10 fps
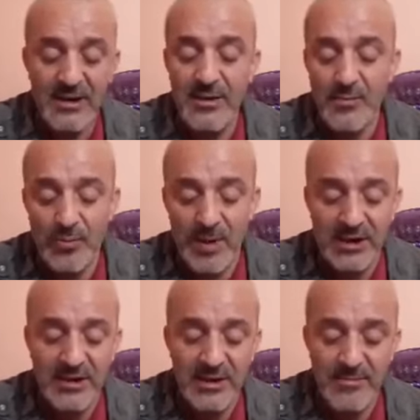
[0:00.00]

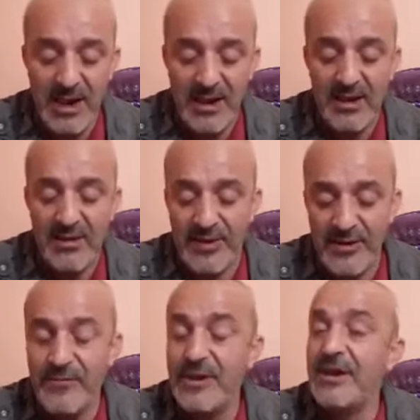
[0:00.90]
لمباراته مع
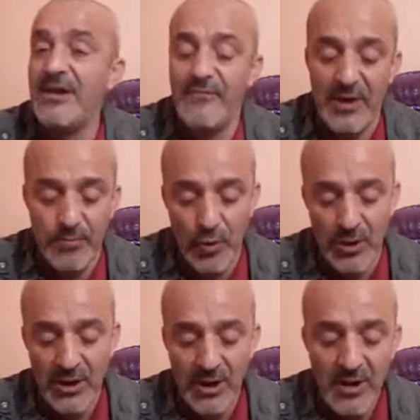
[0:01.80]
ضيفه ليفربول
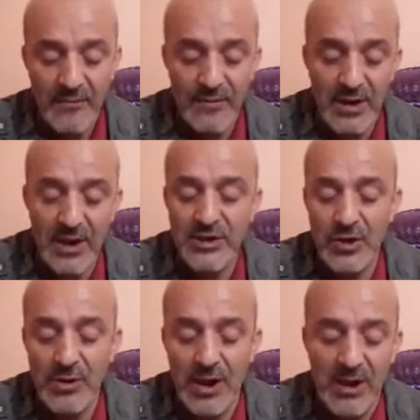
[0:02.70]
في
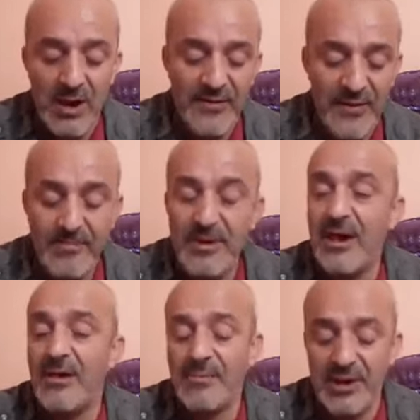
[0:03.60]
الجولة
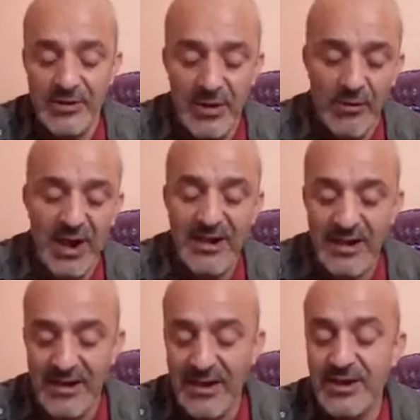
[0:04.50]
الثامنة من الدور
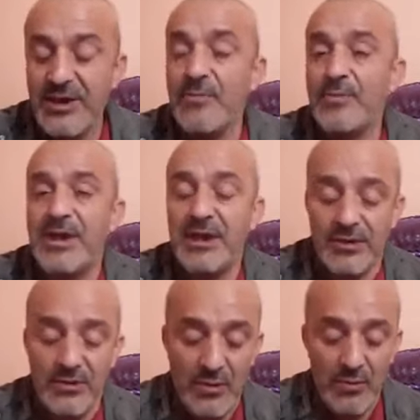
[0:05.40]
الإنجليزي الممتاز
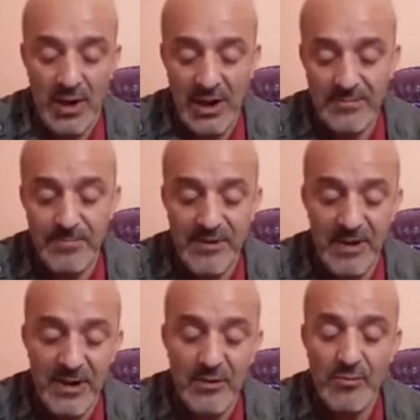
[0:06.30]
وحسب ما
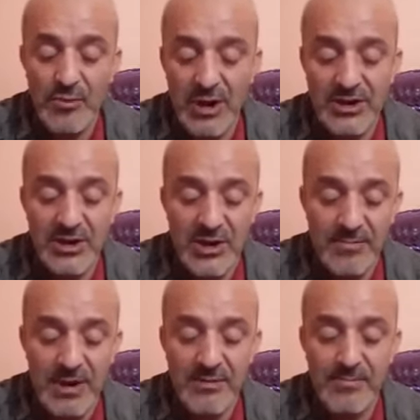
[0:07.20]
ذكره مراسل
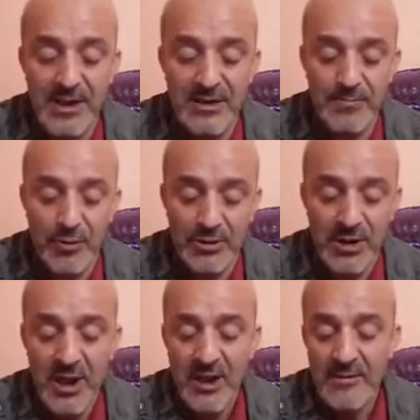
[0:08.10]
شبكة بي ان سبورت
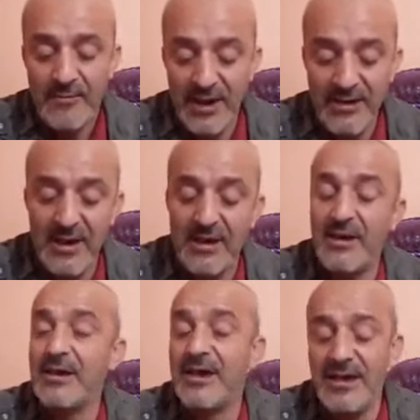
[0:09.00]
فإن
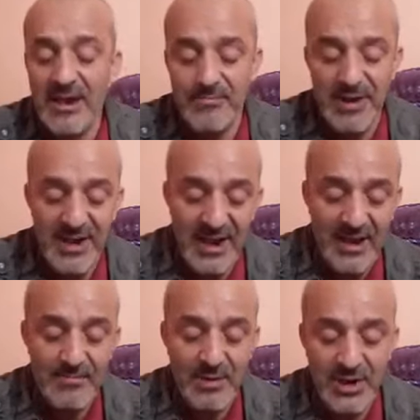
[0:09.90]
غياب
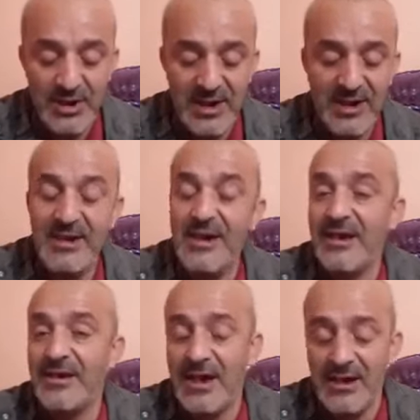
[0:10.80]
اللعاب الجزائري
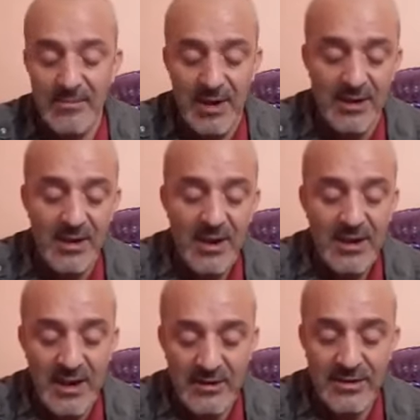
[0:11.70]
عن قائمة
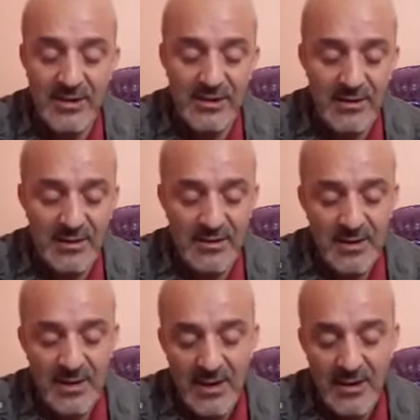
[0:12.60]
يأتي, آه،
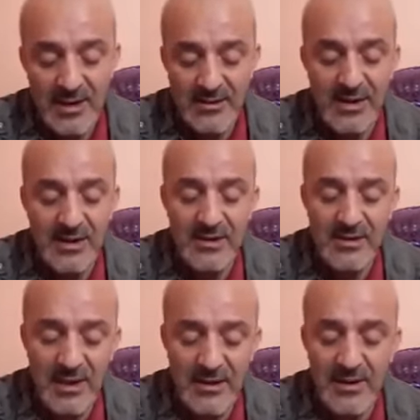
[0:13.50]
يأتي
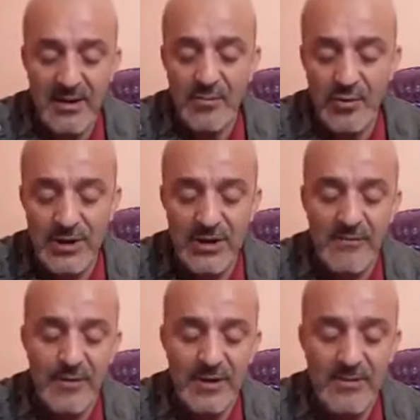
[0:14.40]
لأن مدير
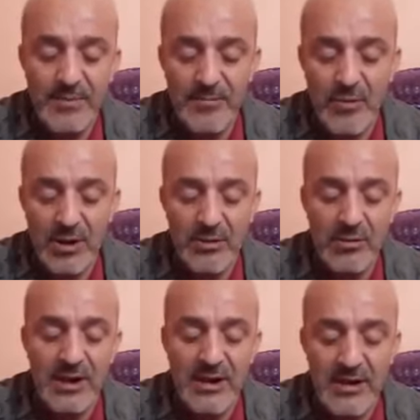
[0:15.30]
الفني بيب
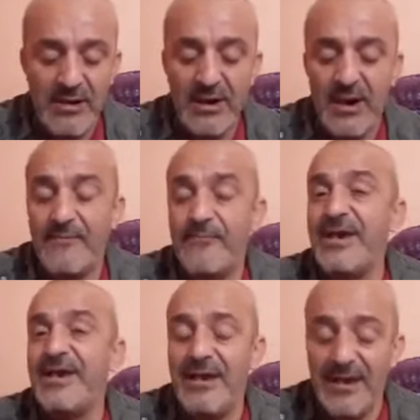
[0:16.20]
غوارديولا يرغب
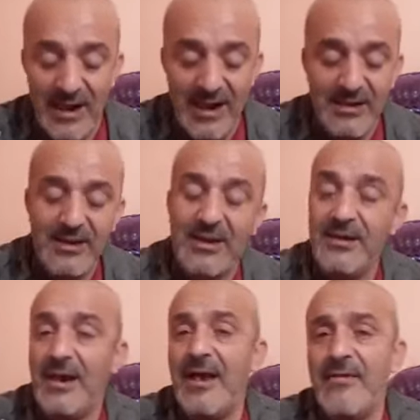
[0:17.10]
في إراحته
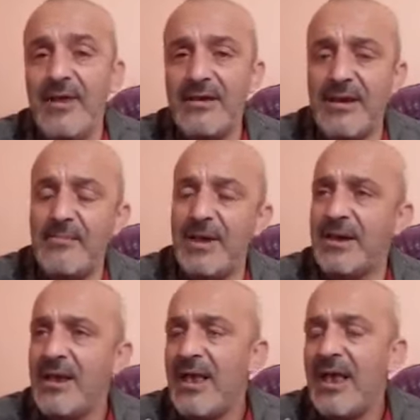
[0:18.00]
هذه زعما
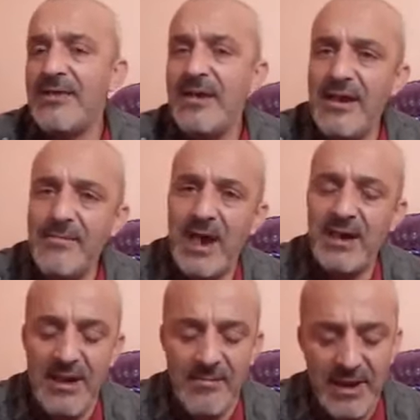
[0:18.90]
هذه اللي
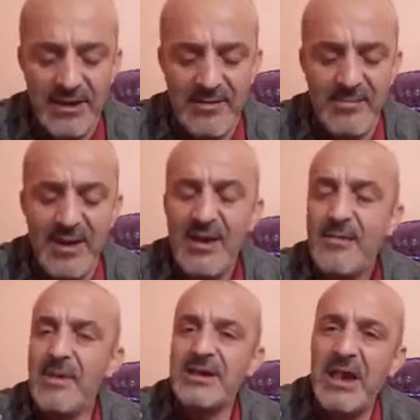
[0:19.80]
مخلية بنادم
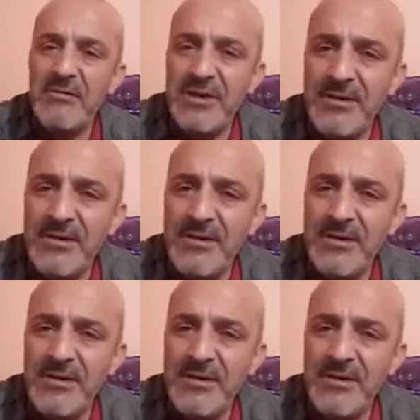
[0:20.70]
ما يسقاوش